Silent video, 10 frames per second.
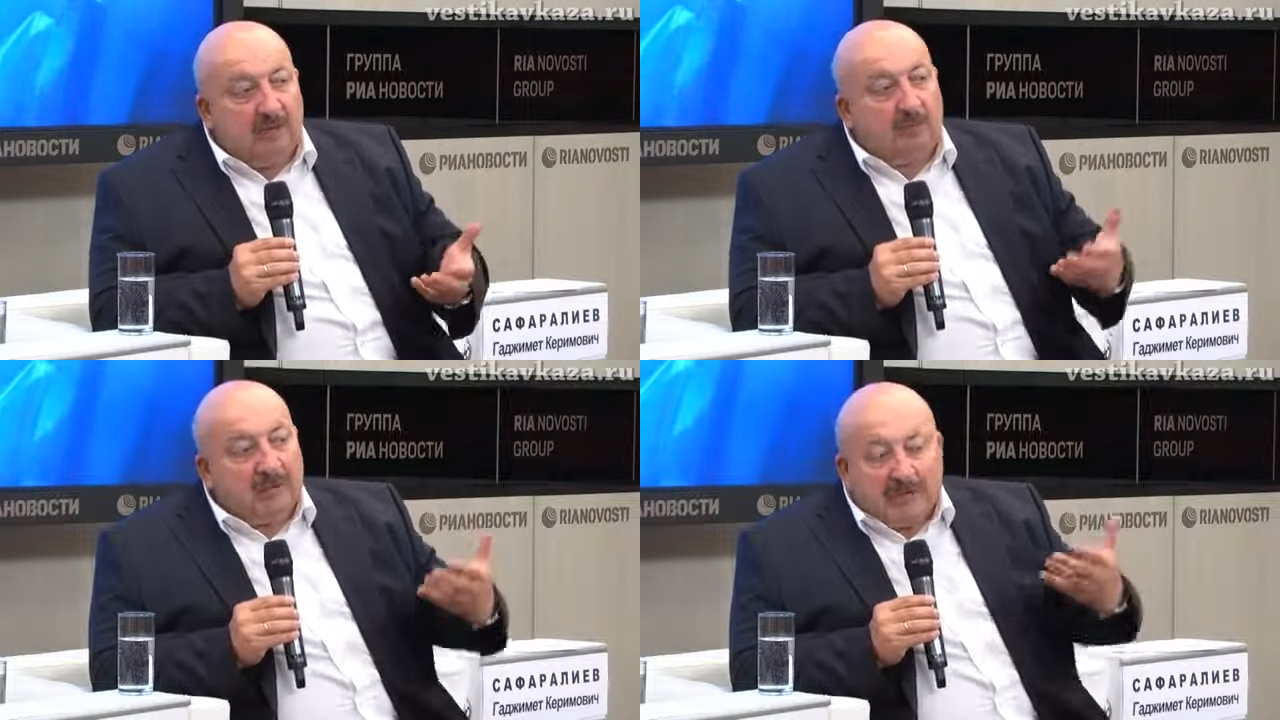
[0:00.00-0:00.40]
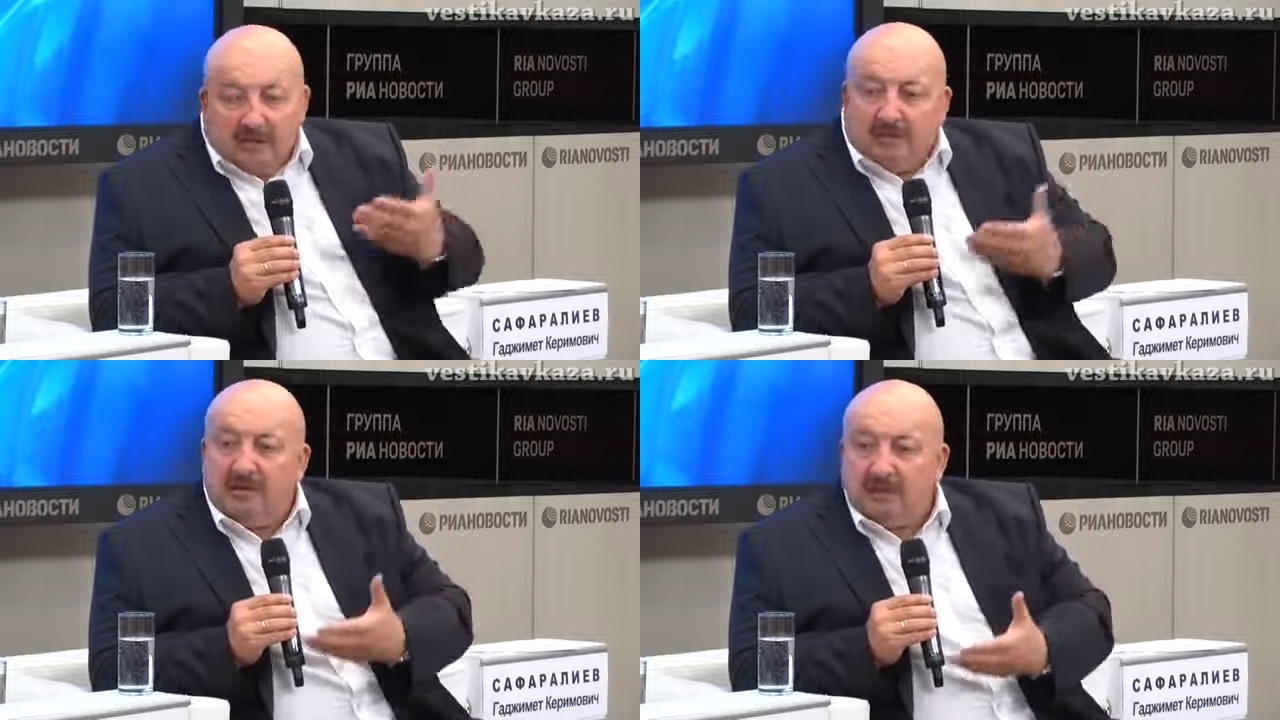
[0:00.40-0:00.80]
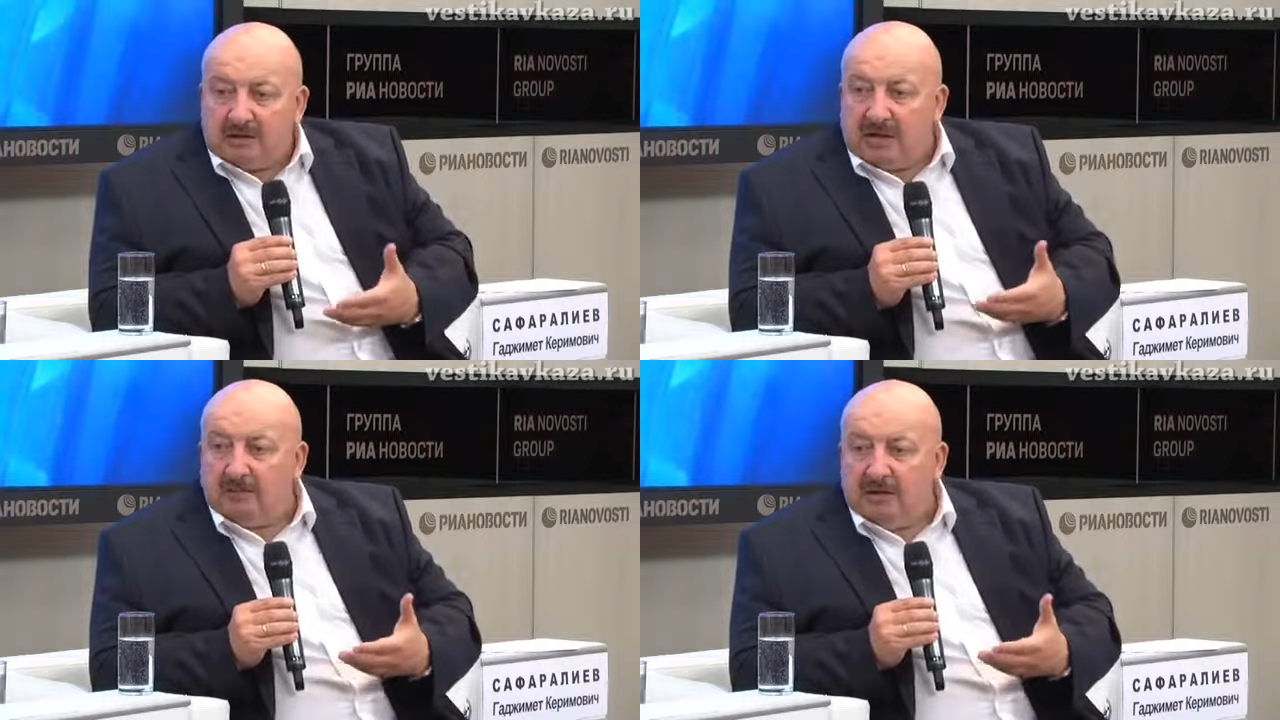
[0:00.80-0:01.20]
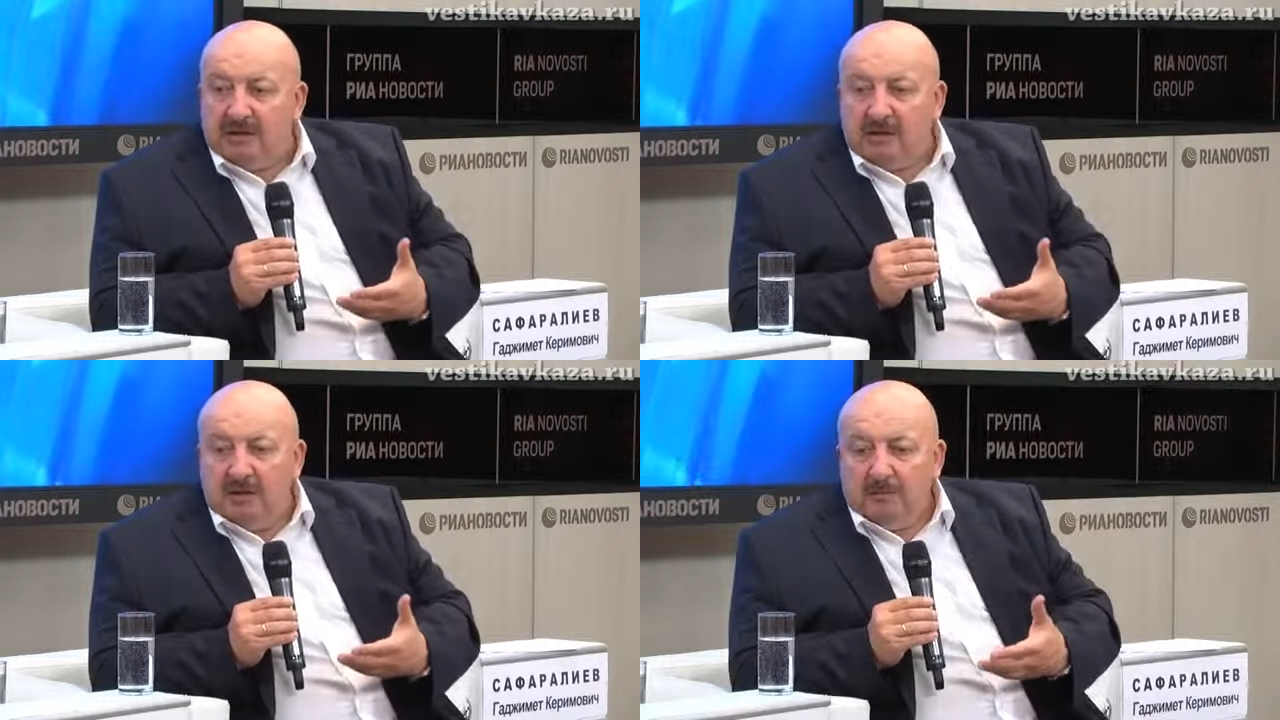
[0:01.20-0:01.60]
могли бы как бы
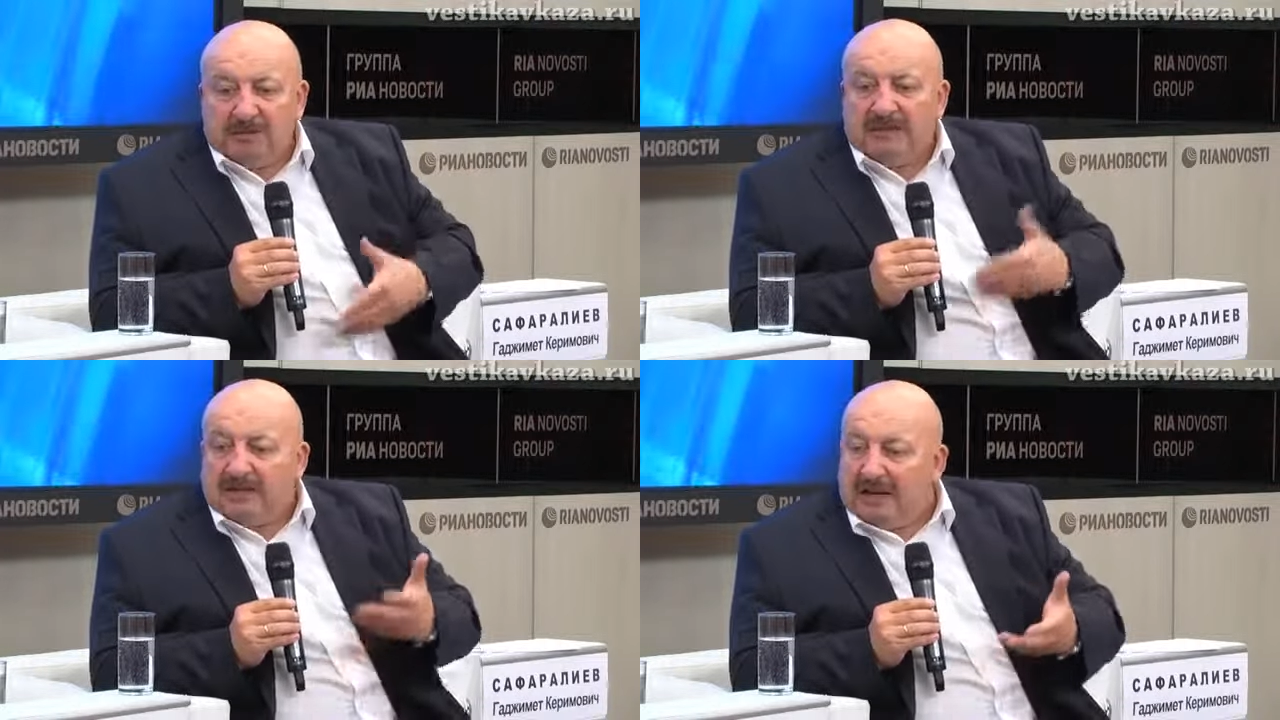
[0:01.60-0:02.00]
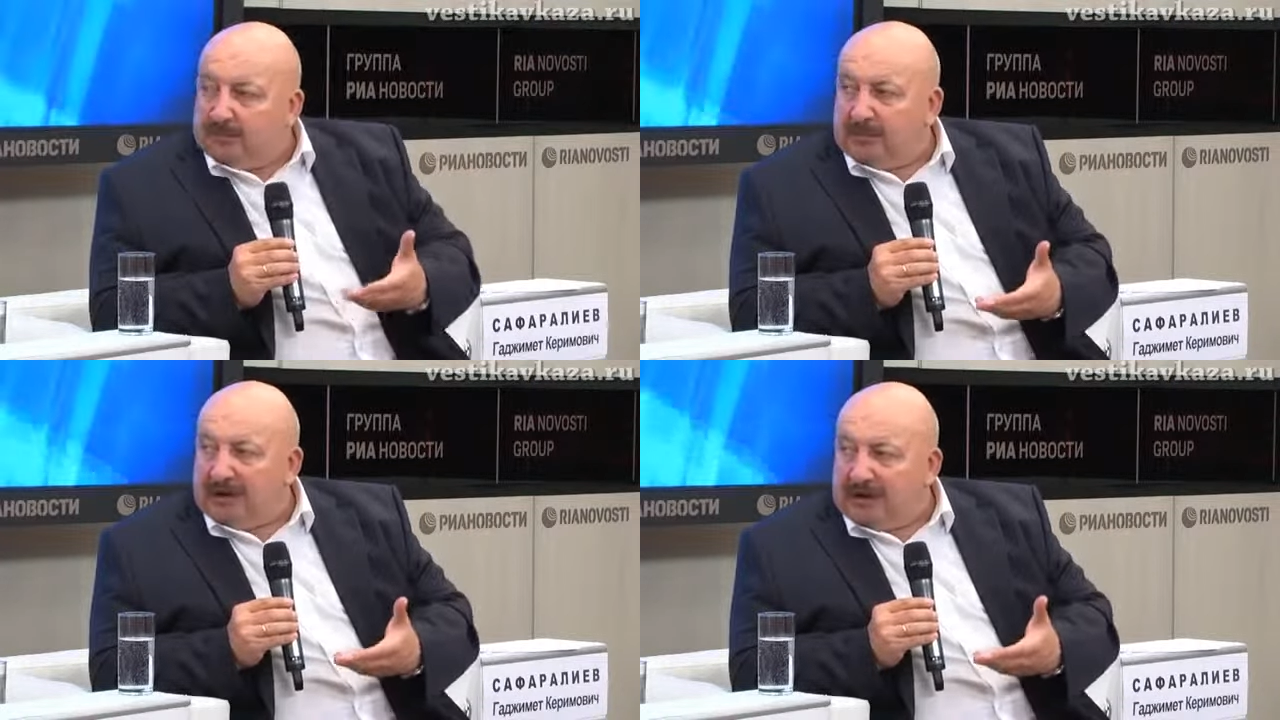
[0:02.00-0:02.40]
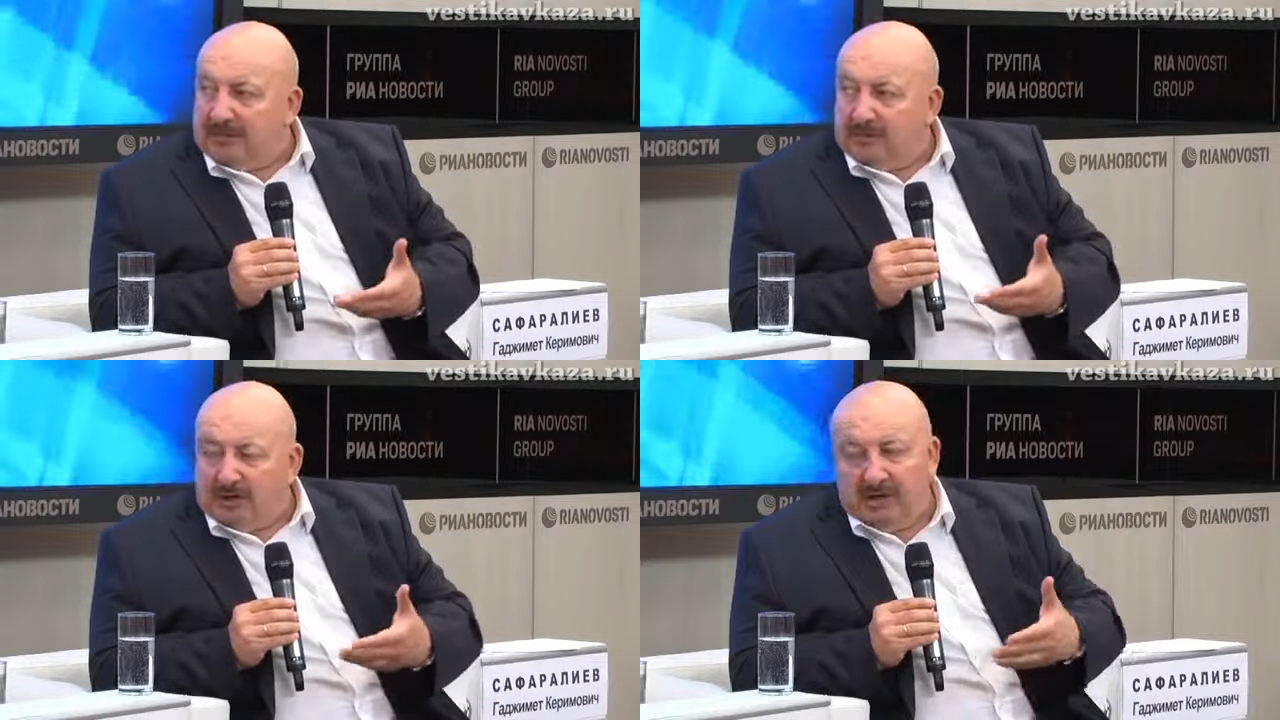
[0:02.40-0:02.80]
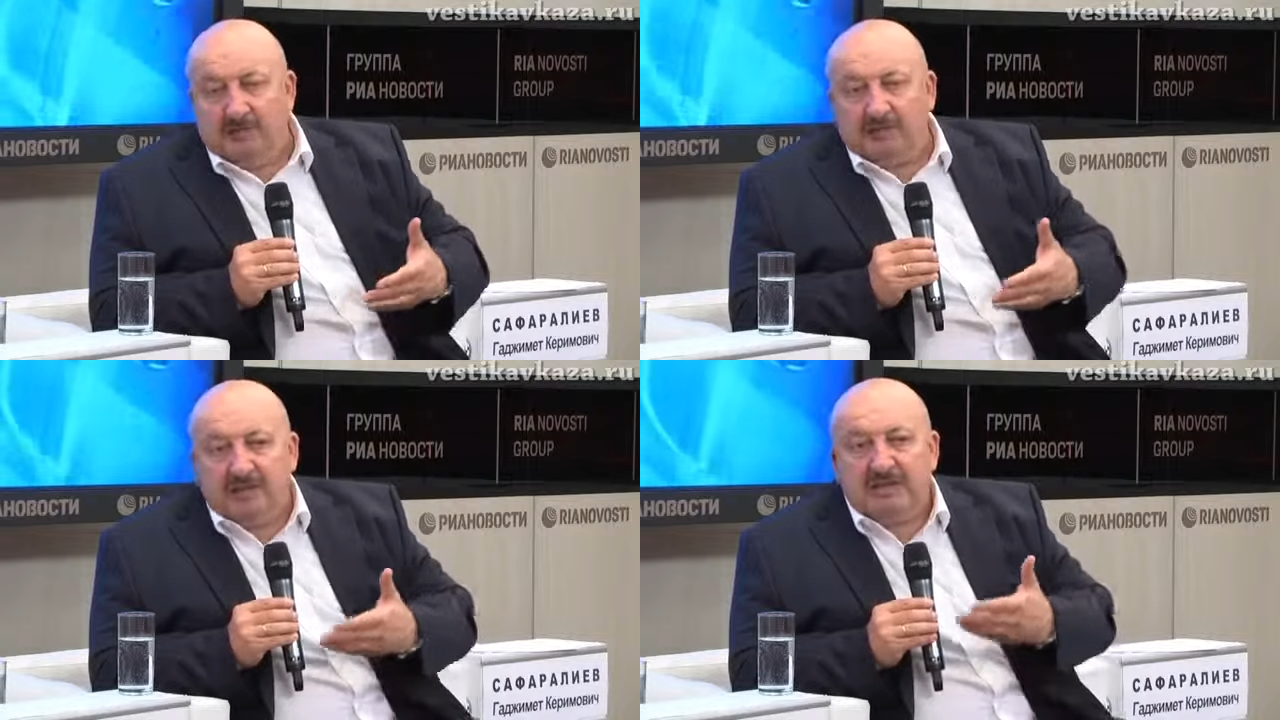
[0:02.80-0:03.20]
предлагать программу
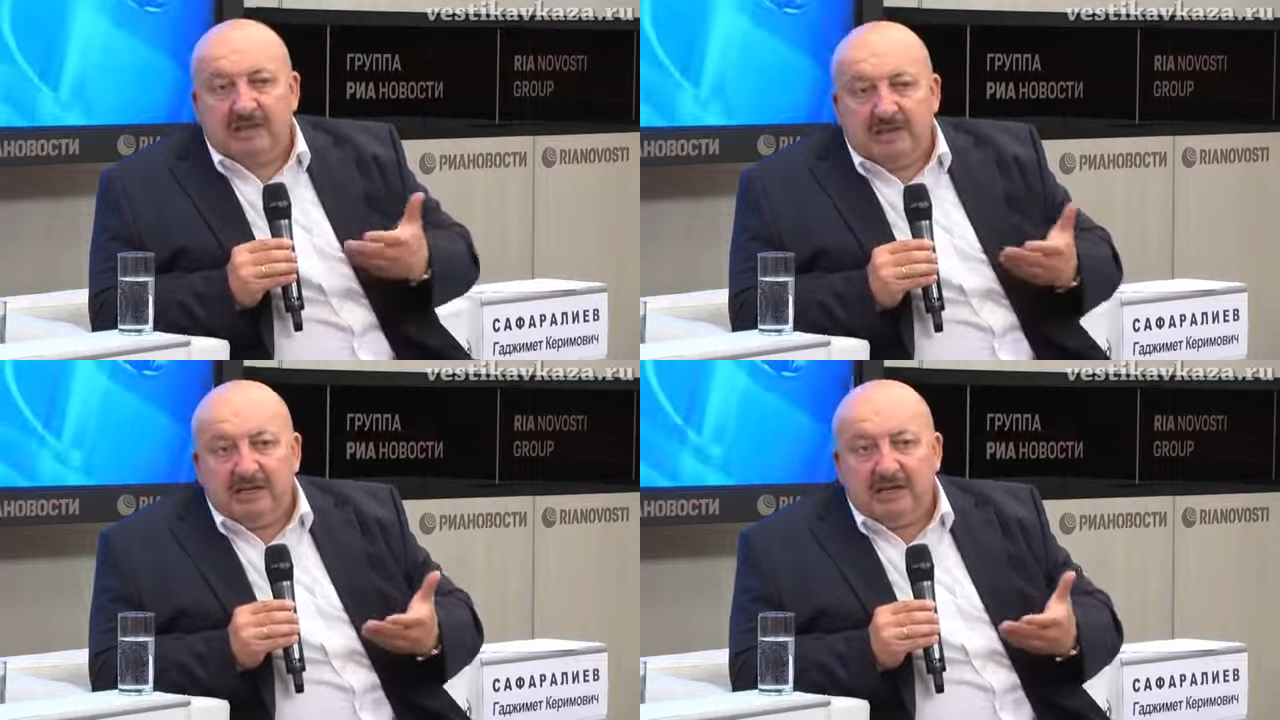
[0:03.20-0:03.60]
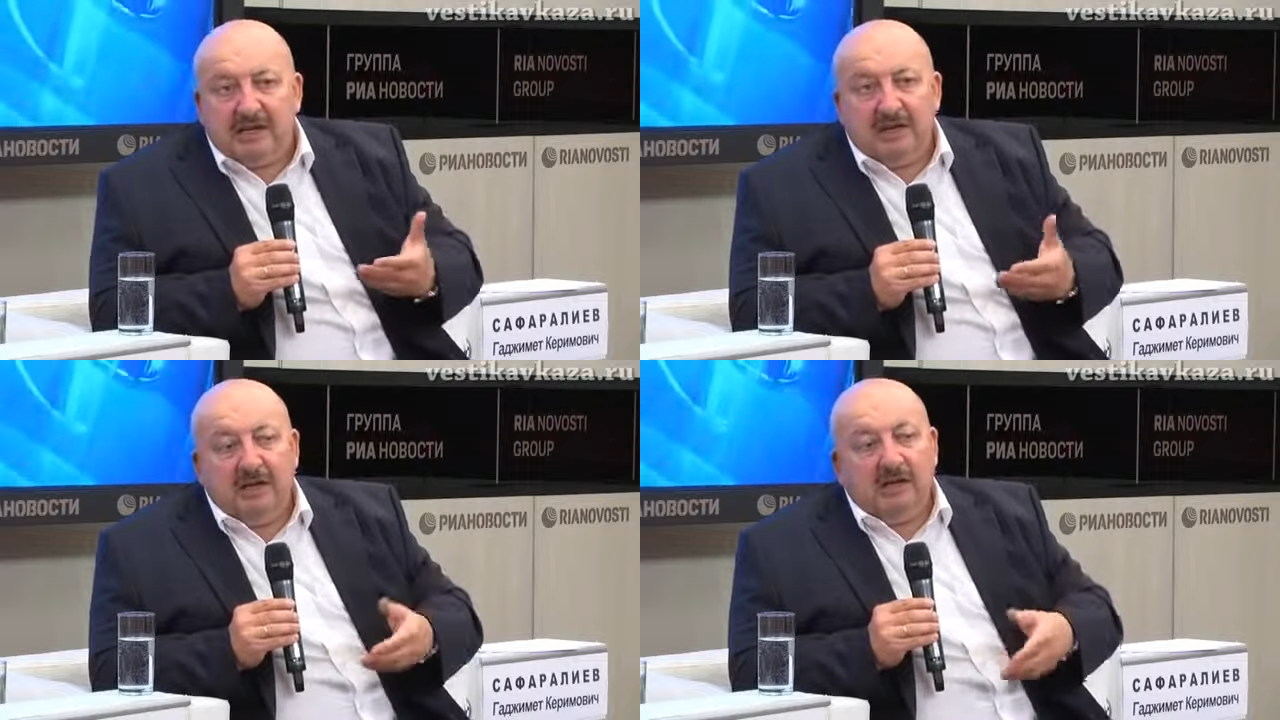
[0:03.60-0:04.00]
для переселения